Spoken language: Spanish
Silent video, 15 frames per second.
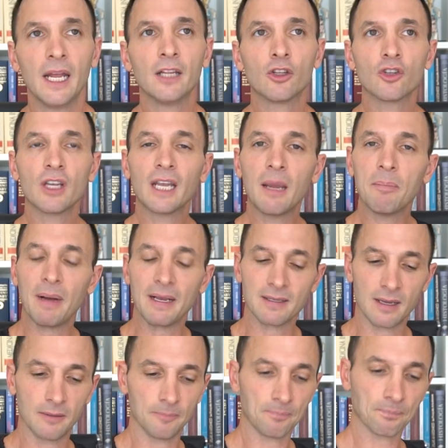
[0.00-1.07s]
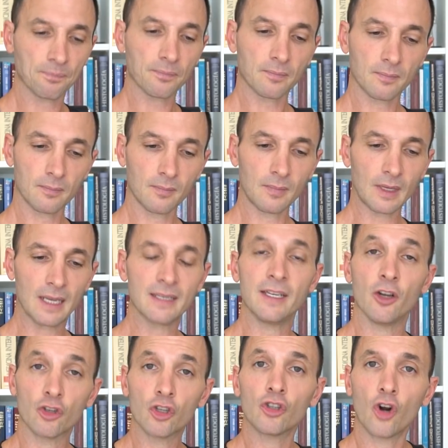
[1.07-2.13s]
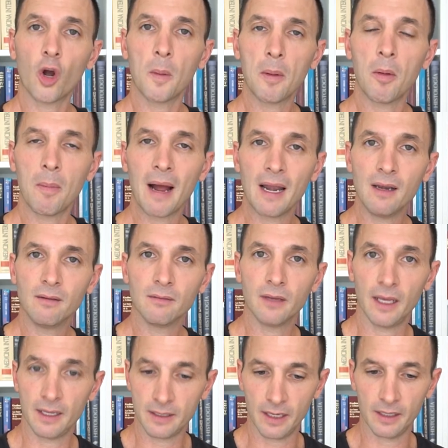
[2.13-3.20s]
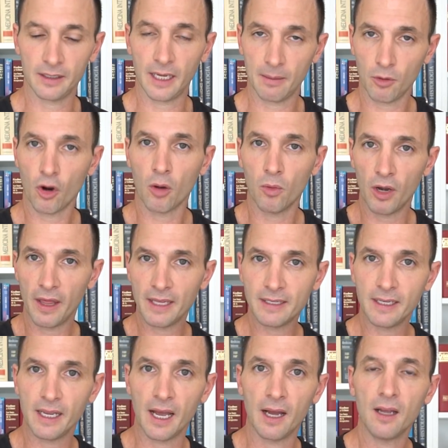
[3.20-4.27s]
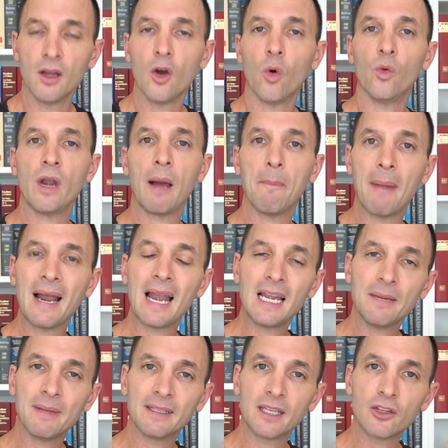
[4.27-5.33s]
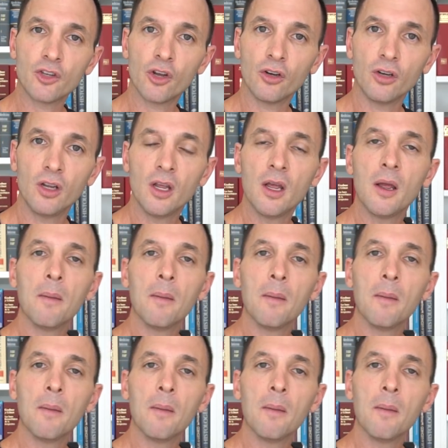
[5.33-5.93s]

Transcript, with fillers: Entonces, ¿qué pasa? Si nosotros comemos mal, es decir, tenemos, como les decía, una mala alimentación,